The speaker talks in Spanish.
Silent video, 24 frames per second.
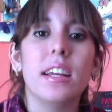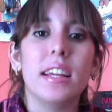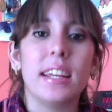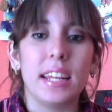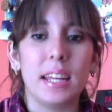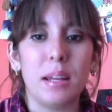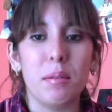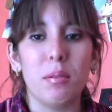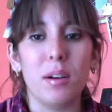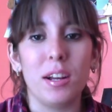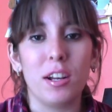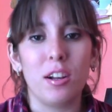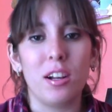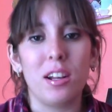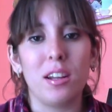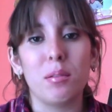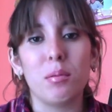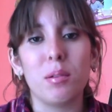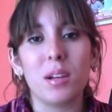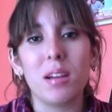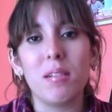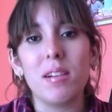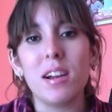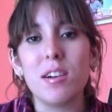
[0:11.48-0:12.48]
y bueno, les
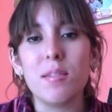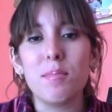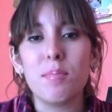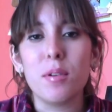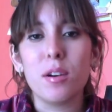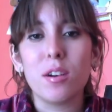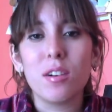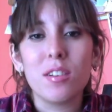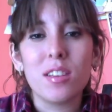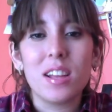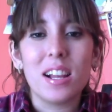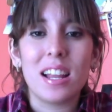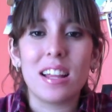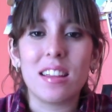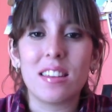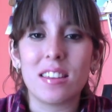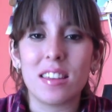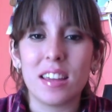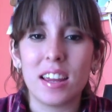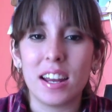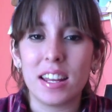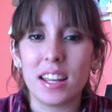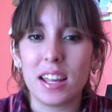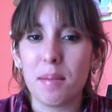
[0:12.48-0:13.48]
voy a hablar un poco de la
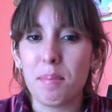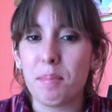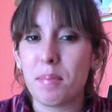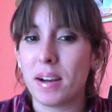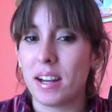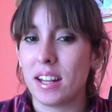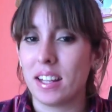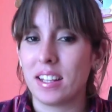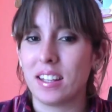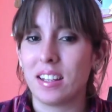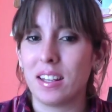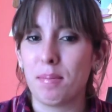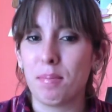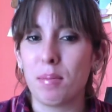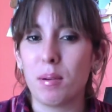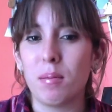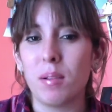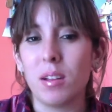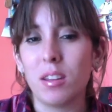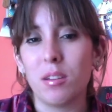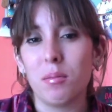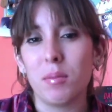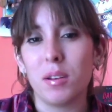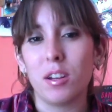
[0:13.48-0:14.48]
serie para que sepan
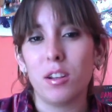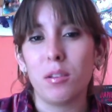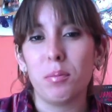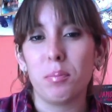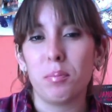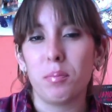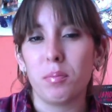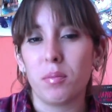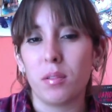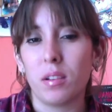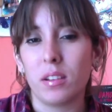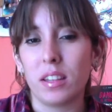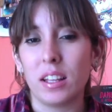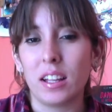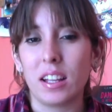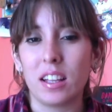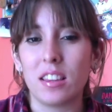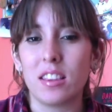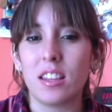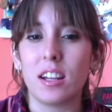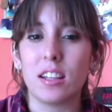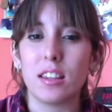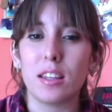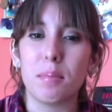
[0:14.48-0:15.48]
más o menos de
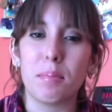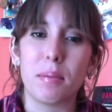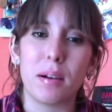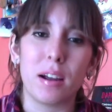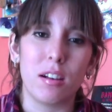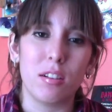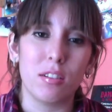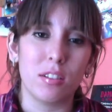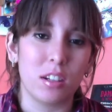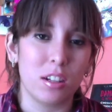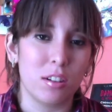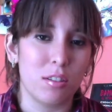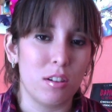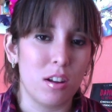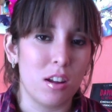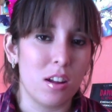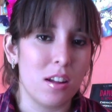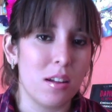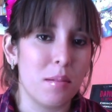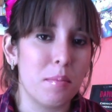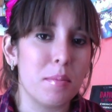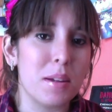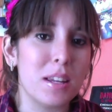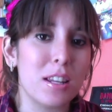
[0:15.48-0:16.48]
qué trata para los que no la
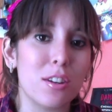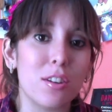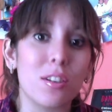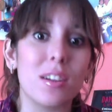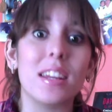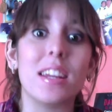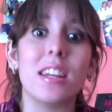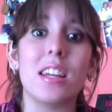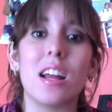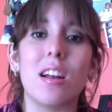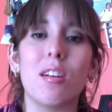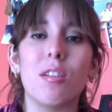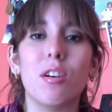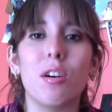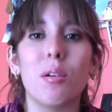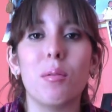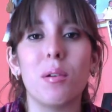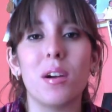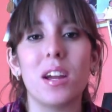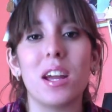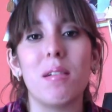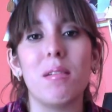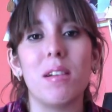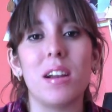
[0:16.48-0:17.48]
hayan visto y ya luego
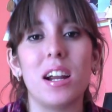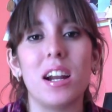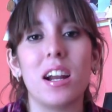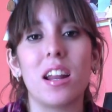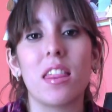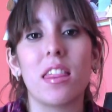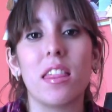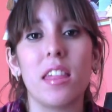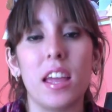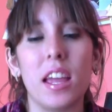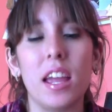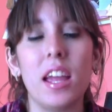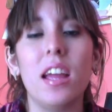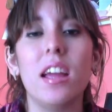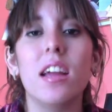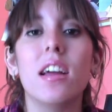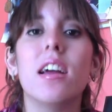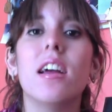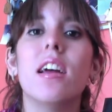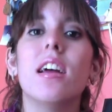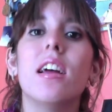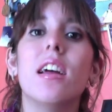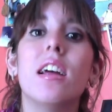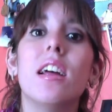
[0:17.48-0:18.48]
voy a hablar de,
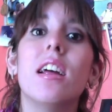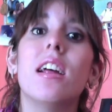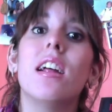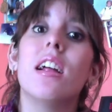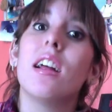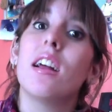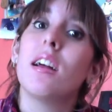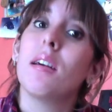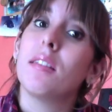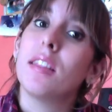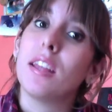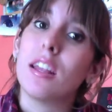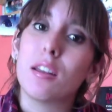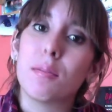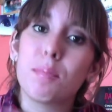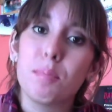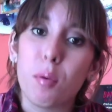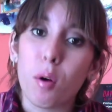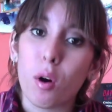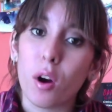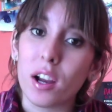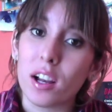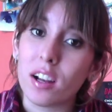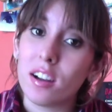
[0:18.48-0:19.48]
de
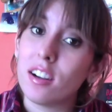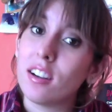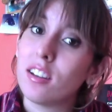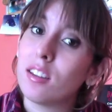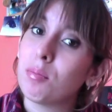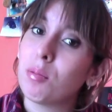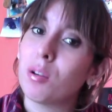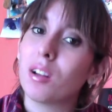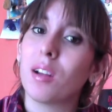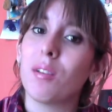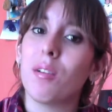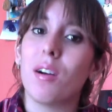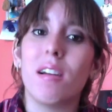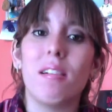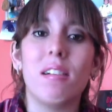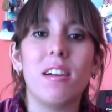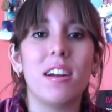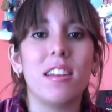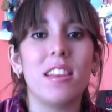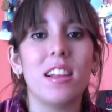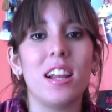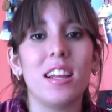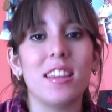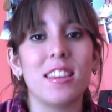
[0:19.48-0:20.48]
spoilers porque voy a
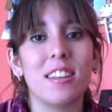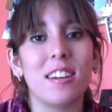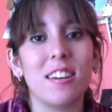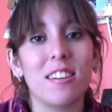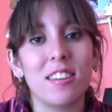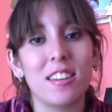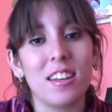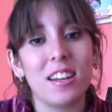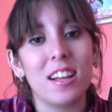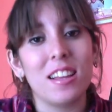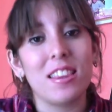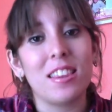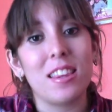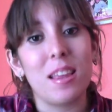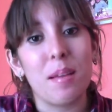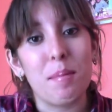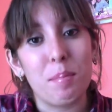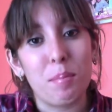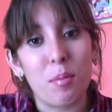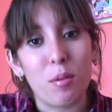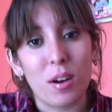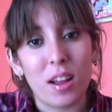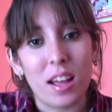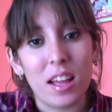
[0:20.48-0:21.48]
hablar de la tercera
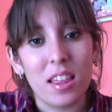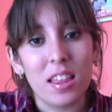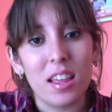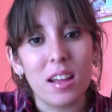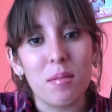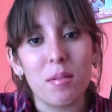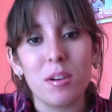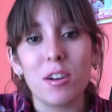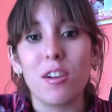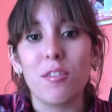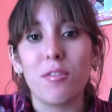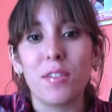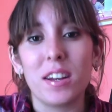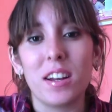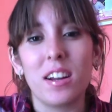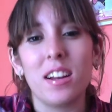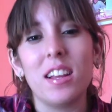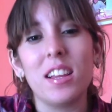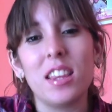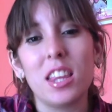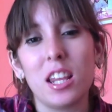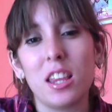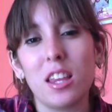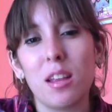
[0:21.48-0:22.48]
temporada, bueno, el final
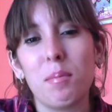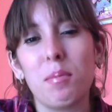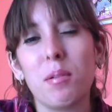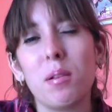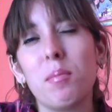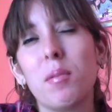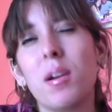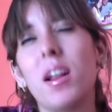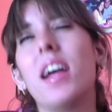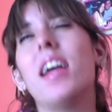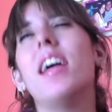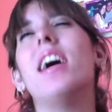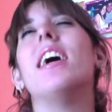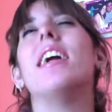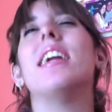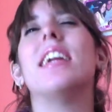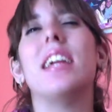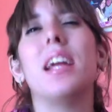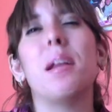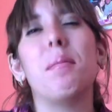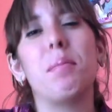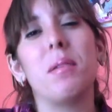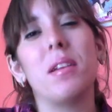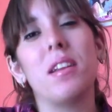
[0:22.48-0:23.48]
de la tercera temporada
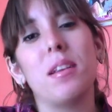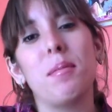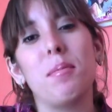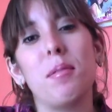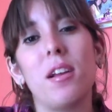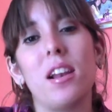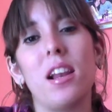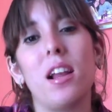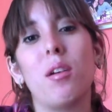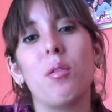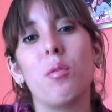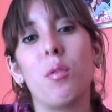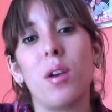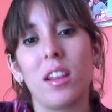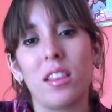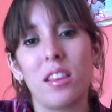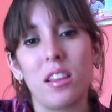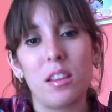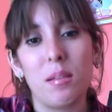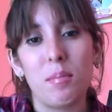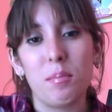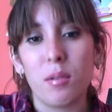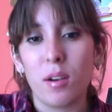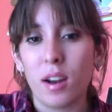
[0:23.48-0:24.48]
y el principio de la
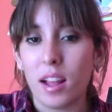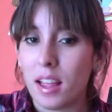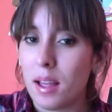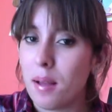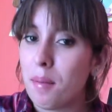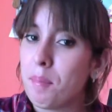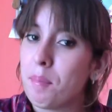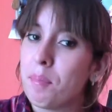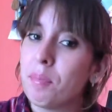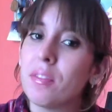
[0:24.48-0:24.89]
cuarta temporada